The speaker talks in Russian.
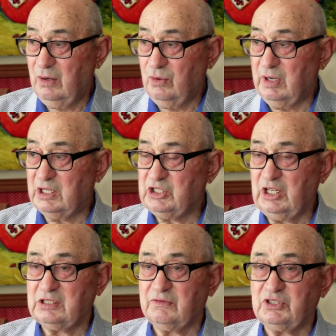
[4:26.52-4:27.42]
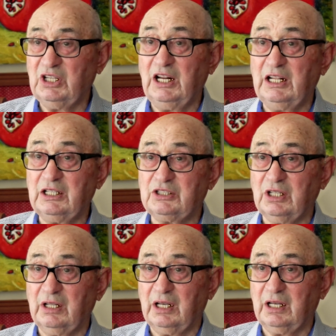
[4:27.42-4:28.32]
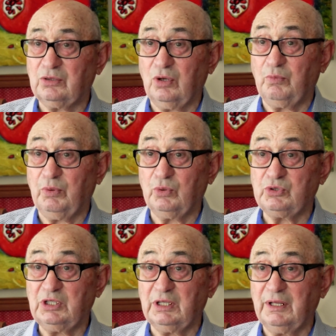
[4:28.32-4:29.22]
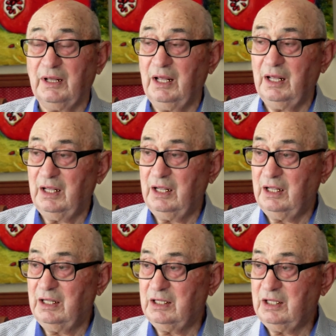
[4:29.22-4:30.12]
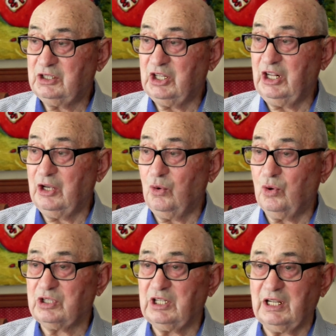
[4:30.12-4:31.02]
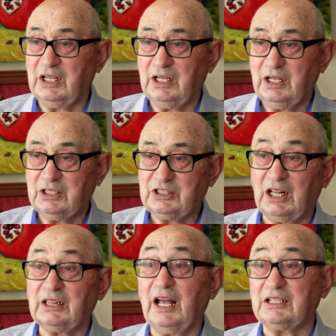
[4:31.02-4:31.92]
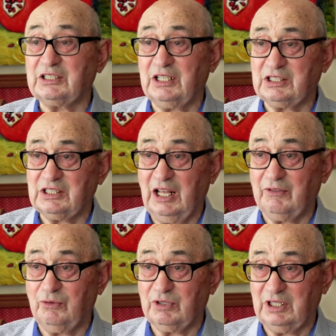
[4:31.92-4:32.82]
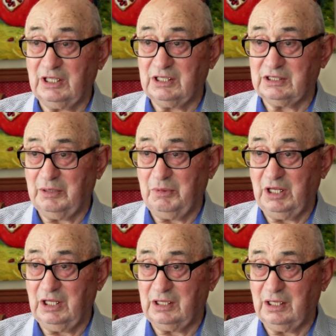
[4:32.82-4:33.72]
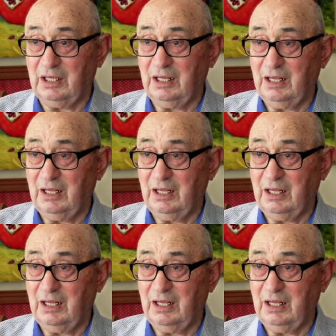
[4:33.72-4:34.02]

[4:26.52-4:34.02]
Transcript: У нас есть в селении человек, который получил три ордена солдатской славы, вот эти знаменитые.